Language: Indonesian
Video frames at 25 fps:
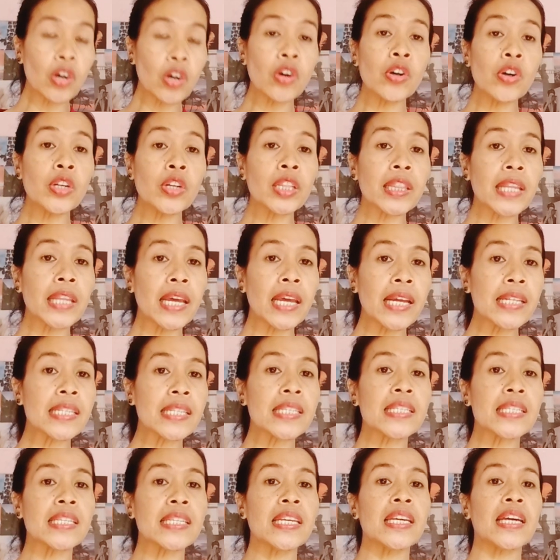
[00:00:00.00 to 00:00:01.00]
konten
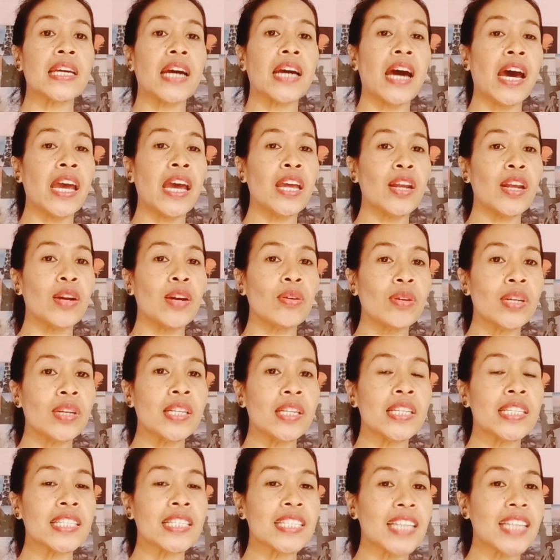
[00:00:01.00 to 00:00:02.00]
si Khairun
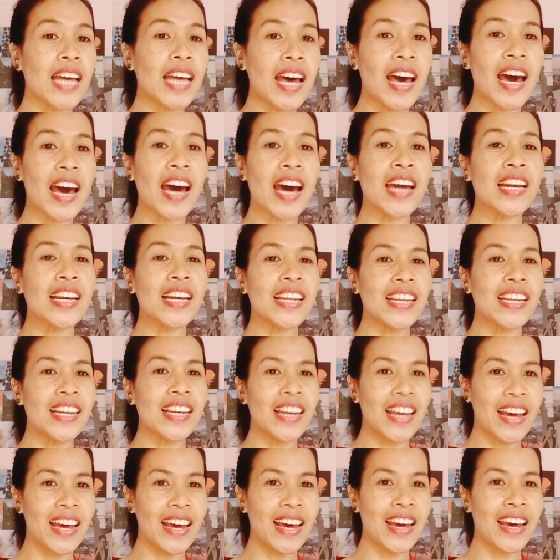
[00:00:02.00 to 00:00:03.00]
Nisa
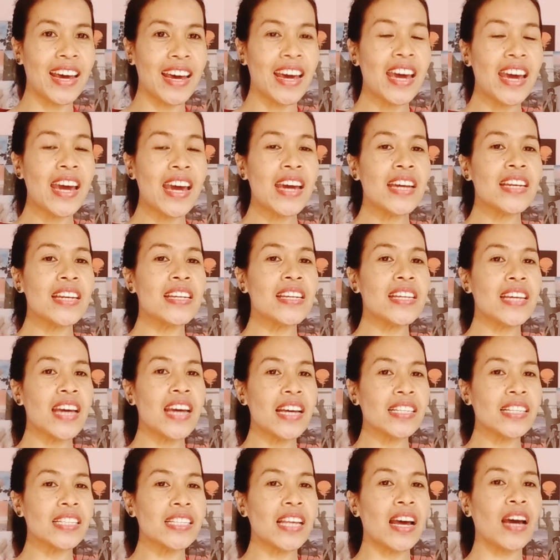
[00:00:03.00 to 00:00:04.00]
Adlina.
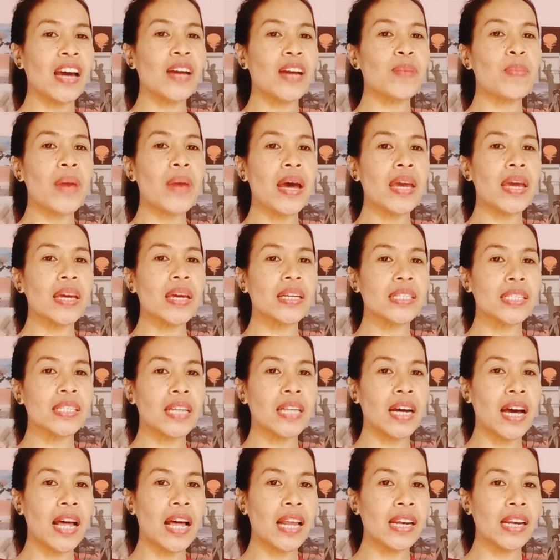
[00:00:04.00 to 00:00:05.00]
Dia sangat baik
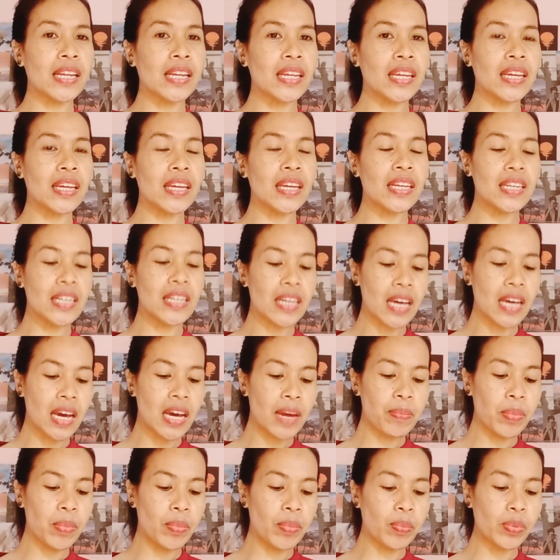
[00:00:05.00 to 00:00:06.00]
sekali,
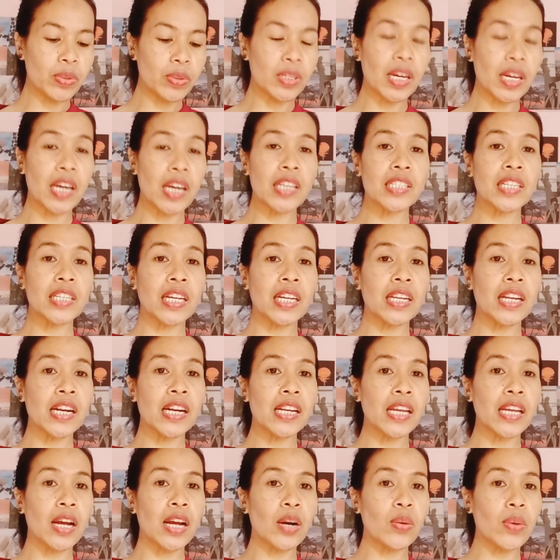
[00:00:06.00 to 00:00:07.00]
dia mempunyai channel
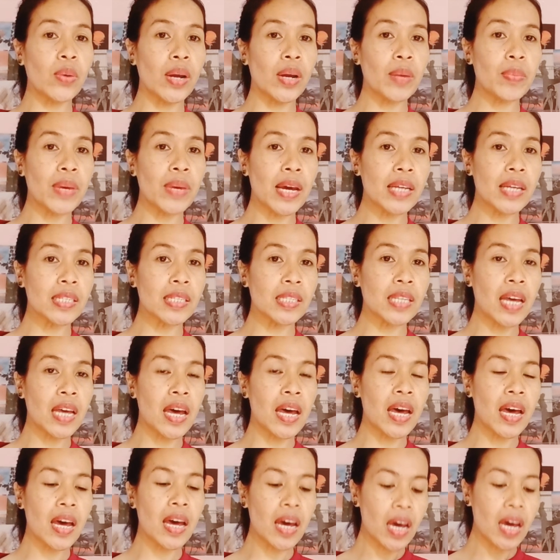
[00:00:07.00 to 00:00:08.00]
yang luar
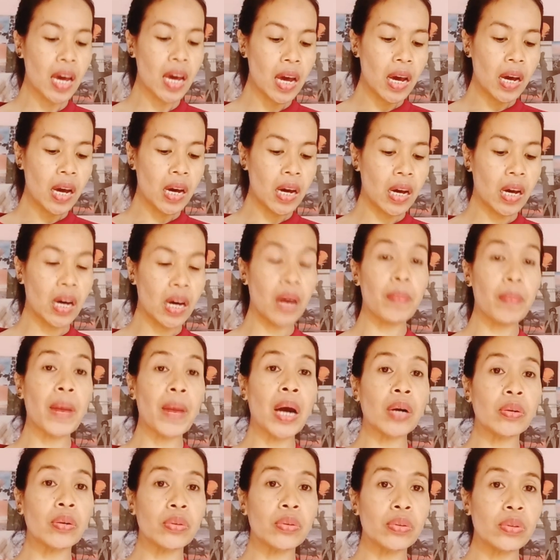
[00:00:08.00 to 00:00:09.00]
biasa, uh,
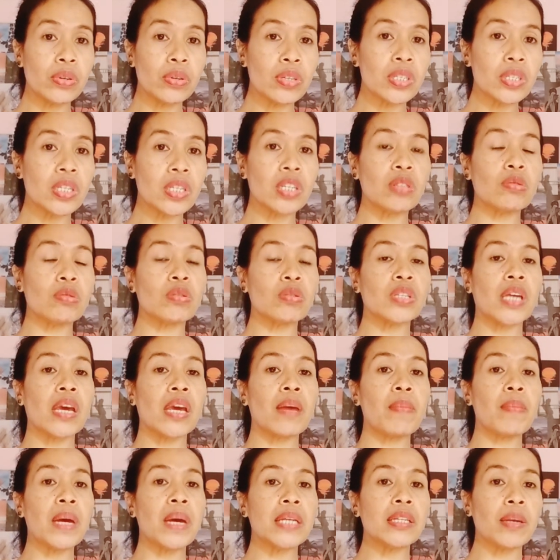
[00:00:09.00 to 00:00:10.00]
bagus gitu.
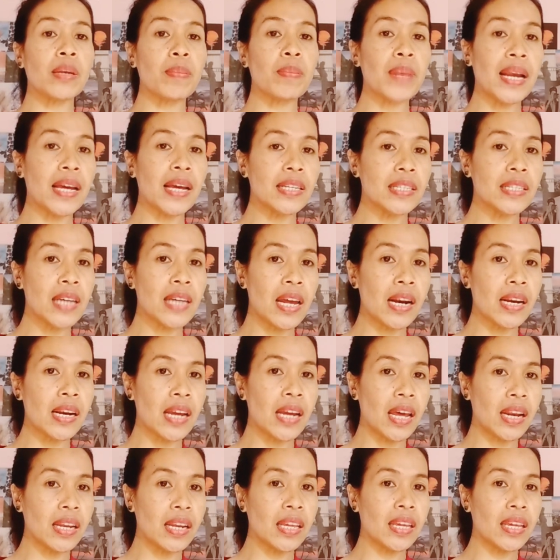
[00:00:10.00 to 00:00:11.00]
Saya banyak belajar
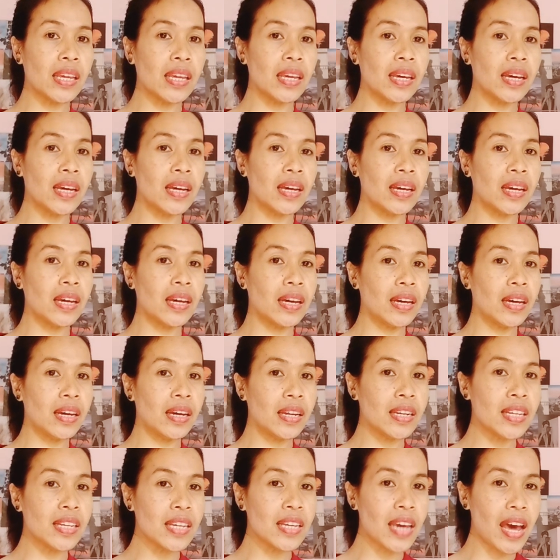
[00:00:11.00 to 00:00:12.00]
dari
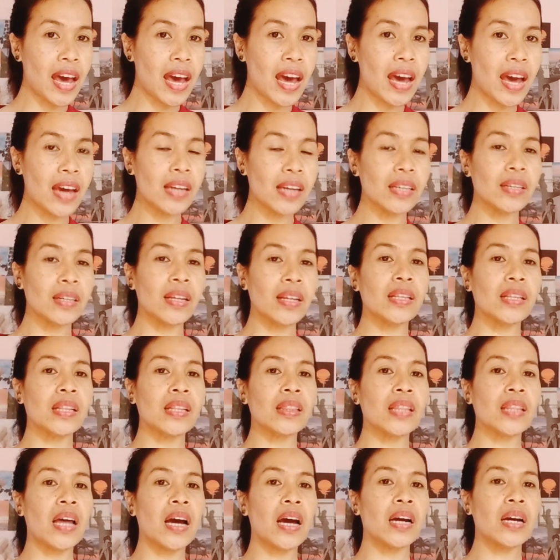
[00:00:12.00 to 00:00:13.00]
uh, dia ya
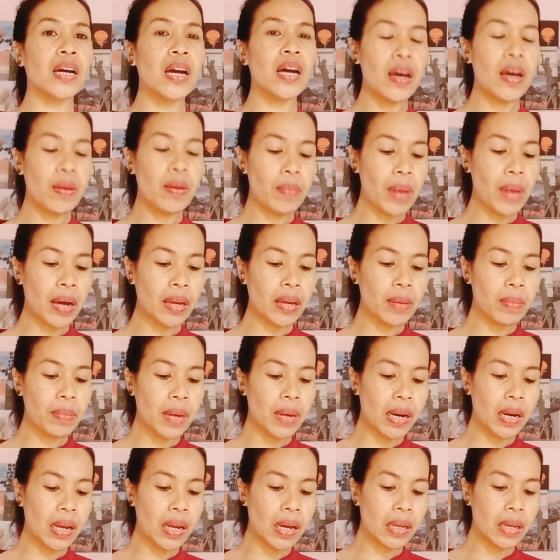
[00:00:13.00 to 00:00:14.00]
tentang
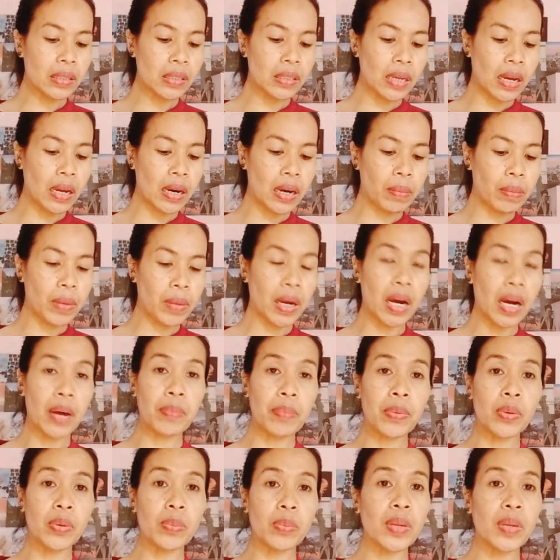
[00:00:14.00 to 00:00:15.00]
bagaimana cara
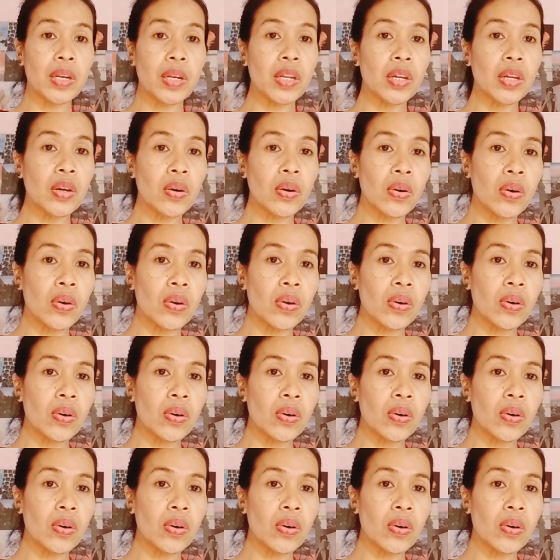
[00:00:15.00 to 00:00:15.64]
mengupload video,